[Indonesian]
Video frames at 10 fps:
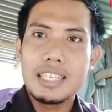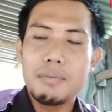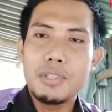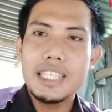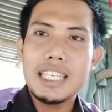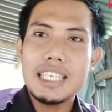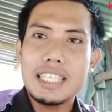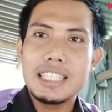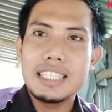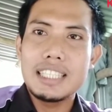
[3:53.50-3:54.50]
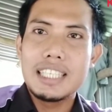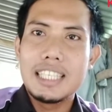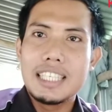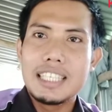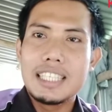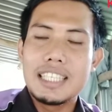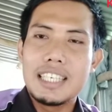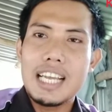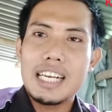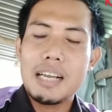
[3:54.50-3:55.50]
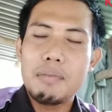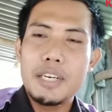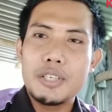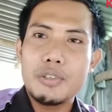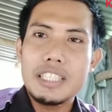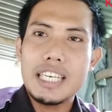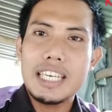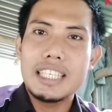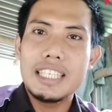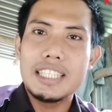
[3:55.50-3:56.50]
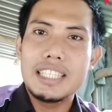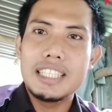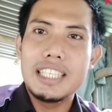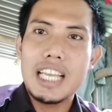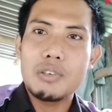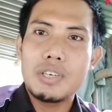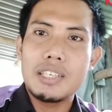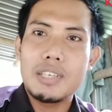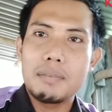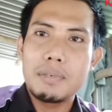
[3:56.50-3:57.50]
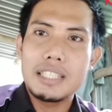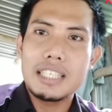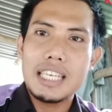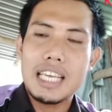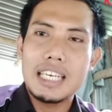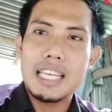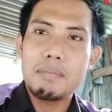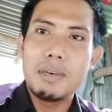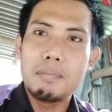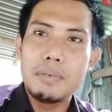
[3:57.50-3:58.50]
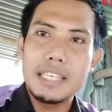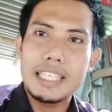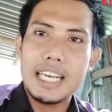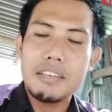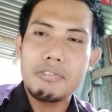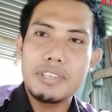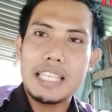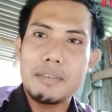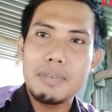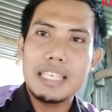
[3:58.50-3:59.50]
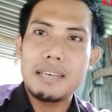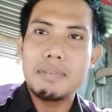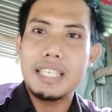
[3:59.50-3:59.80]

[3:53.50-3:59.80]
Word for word: Kemudian langkah berikutnya yang dilakukan oleh peternak adalah memberikan vitamin dan